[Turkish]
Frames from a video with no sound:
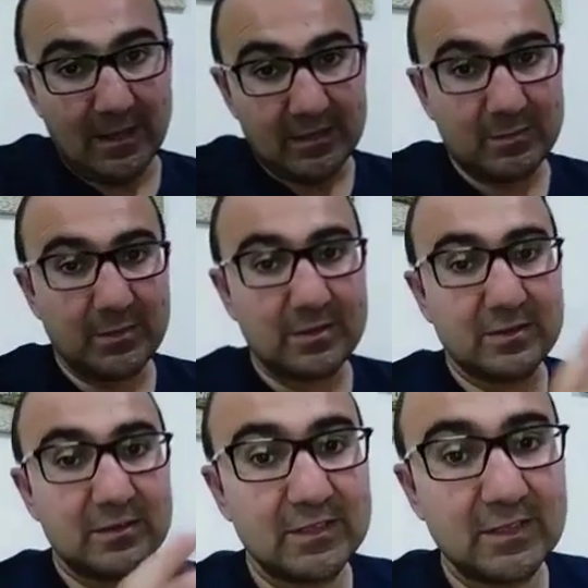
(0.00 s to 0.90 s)
Şimdi
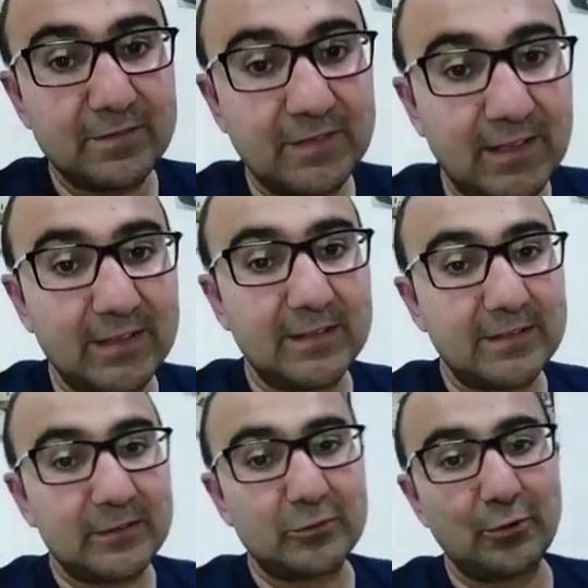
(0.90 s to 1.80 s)
sınıfları
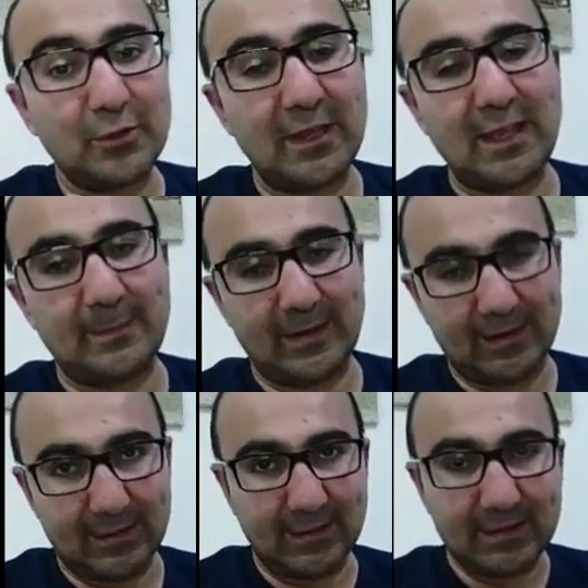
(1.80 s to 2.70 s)
söyleyelim
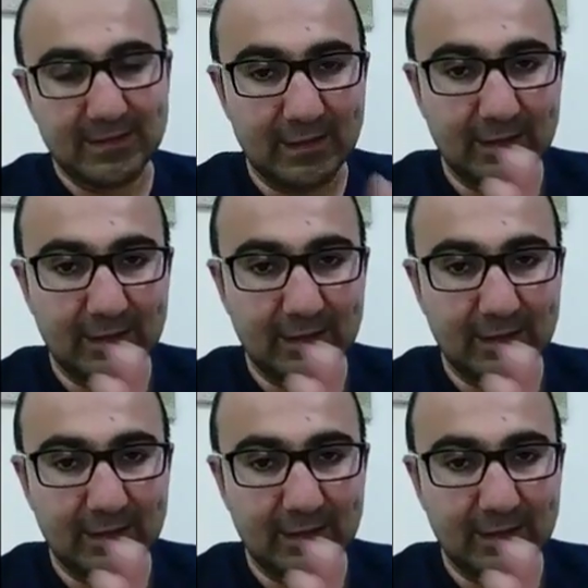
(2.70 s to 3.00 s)
arkadaşlar.